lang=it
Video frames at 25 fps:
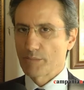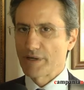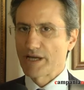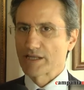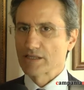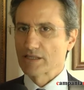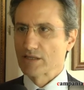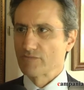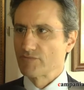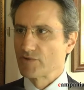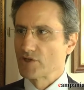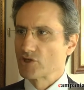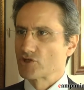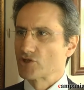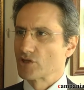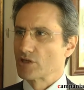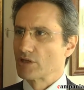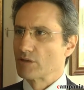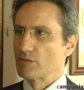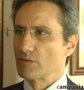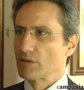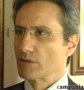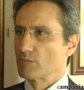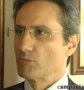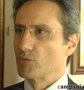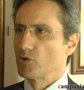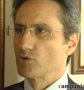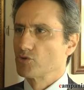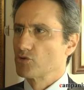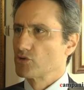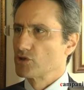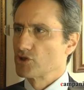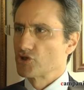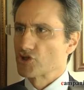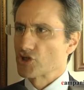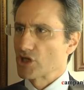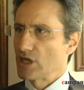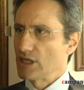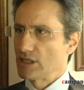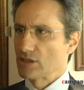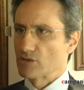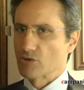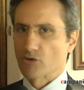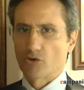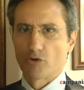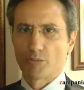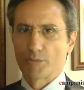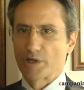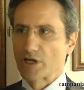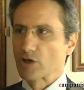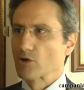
parte invece il mondo di centro, come è